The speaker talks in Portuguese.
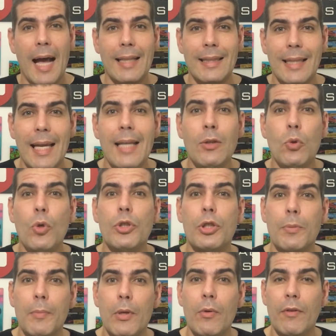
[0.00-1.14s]
até
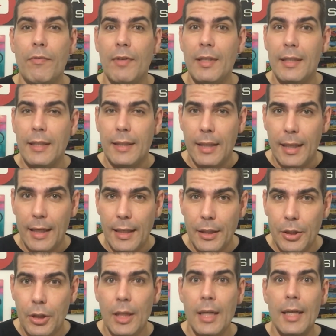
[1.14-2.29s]

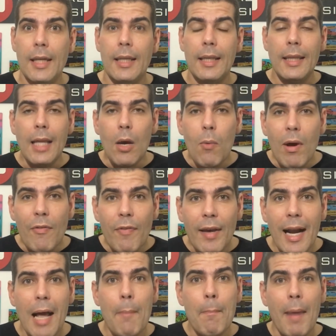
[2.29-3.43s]
2023, não
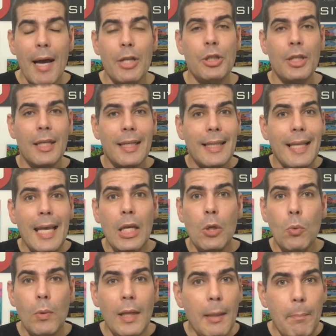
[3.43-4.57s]
haverá mais
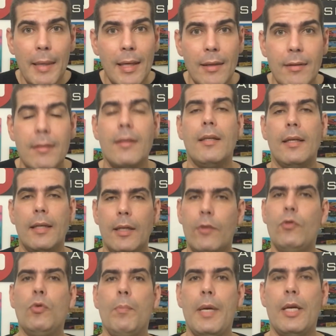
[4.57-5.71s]
nenhum limite.
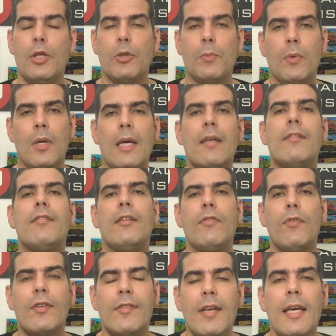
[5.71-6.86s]
Isso mesmo, se
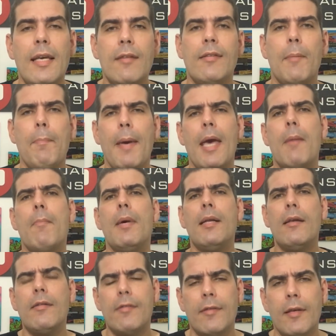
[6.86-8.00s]
você quiser
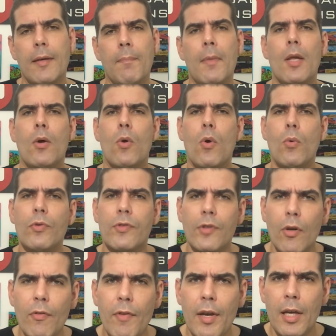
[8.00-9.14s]
permanecer com o
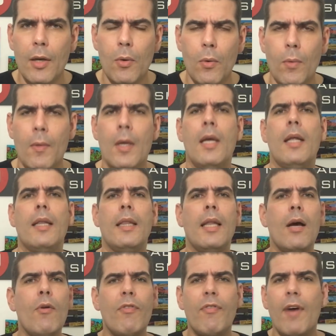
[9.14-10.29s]
seu veículo
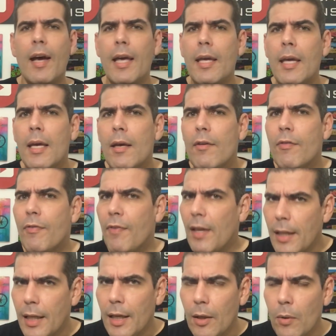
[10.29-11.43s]
não vai
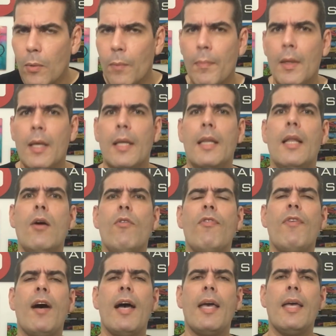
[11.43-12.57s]
vendê-lo, não
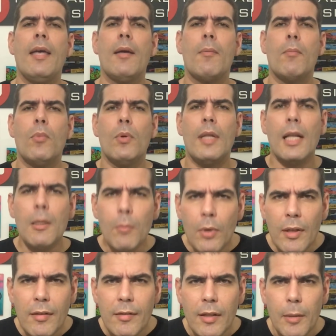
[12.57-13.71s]
vai mudar de
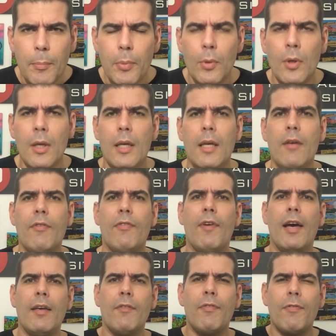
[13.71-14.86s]
município e
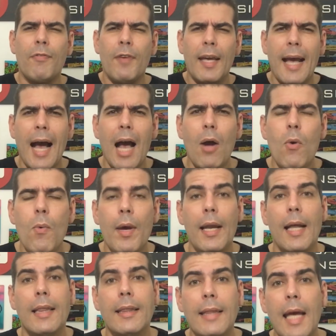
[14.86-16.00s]
vai ficar com ele
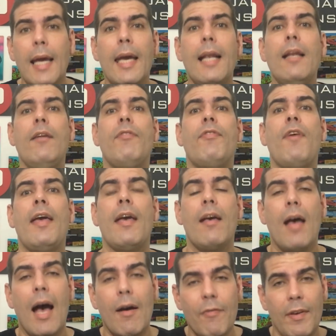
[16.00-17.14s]
até que ele
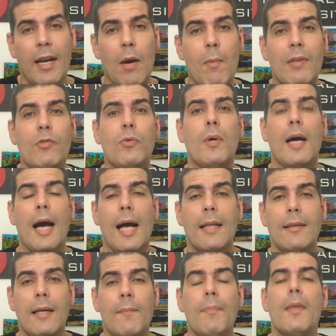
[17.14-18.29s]
venha a virar uma
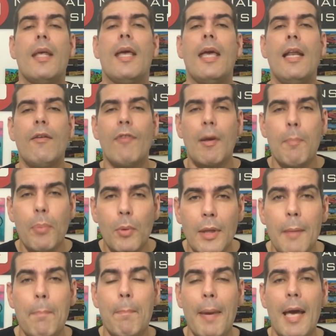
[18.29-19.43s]
sucata, ele vai
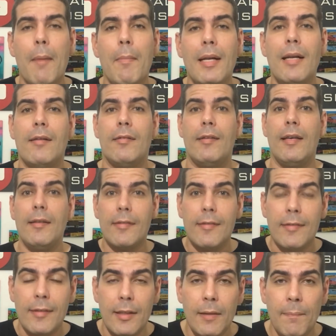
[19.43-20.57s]
poder permanecer
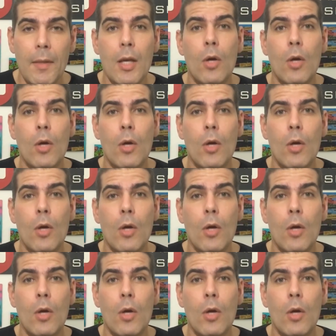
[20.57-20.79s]
sim